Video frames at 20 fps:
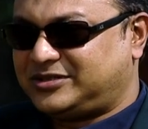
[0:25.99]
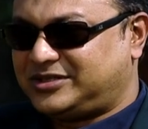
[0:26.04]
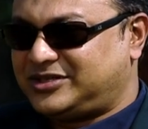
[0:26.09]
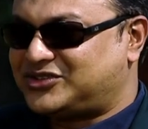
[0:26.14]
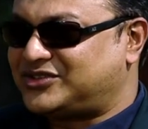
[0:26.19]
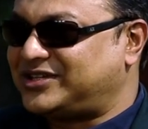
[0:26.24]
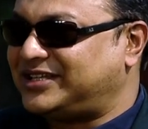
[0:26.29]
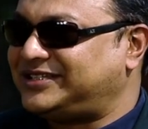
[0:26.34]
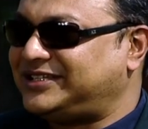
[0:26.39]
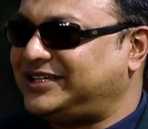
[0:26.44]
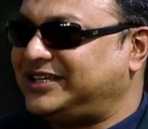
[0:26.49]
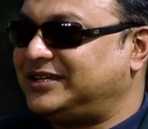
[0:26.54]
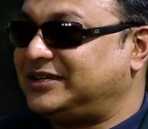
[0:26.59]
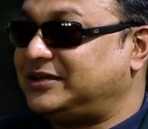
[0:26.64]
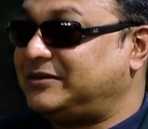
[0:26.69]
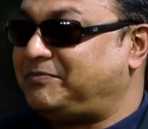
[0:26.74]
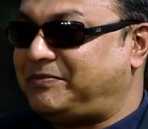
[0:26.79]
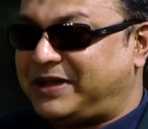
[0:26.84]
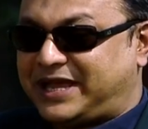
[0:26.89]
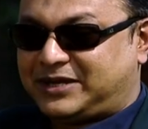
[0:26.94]
স্ট্রেচিং
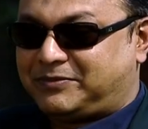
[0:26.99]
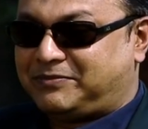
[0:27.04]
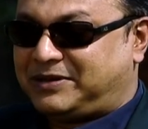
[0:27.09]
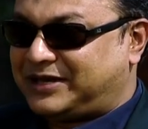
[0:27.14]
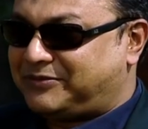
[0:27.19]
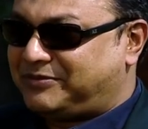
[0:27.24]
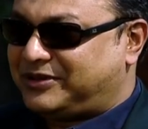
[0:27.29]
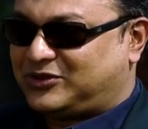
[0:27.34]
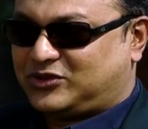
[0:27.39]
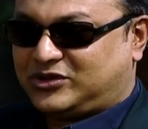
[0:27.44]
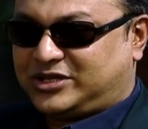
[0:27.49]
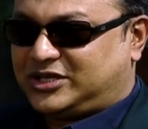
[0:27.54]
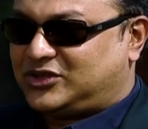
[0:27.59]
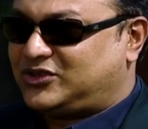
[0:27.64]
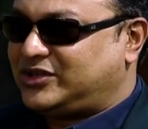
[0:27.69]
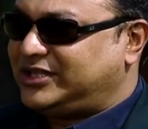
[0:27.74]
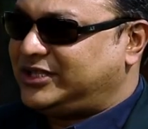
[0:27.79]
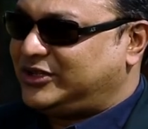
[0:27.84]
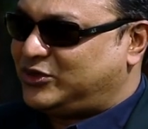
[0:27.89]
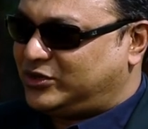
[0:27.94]
প্যাড বারবার করে একটু
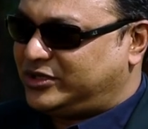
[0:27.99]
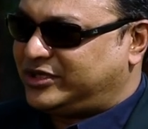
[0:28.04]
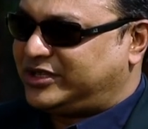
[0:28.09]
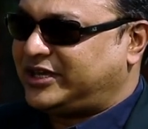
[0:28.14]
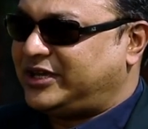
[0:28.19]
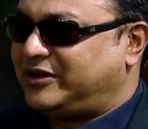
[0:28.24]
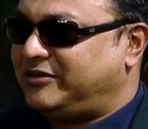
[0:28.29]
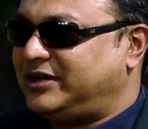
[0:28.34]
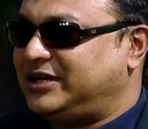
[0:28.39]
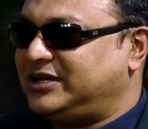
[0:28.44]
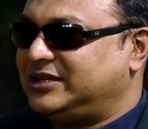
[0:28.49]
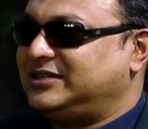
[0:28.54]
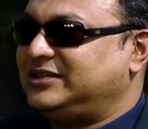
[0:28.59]
এদিক ওদিক নেওয়া